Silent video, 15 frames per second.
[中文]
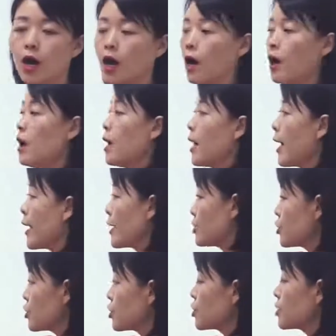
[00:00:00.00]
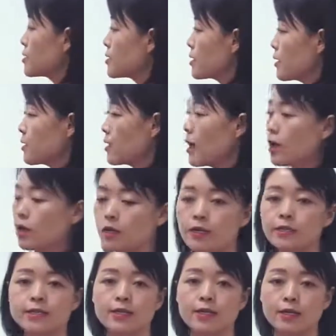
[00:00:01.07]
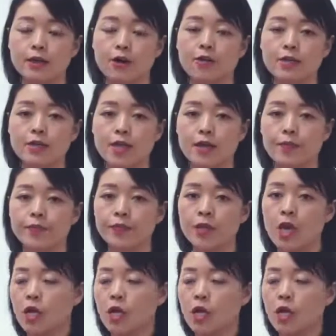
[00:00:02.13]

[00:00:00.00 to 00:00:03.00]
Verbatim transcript: 啊，还是森呢个子更高一点？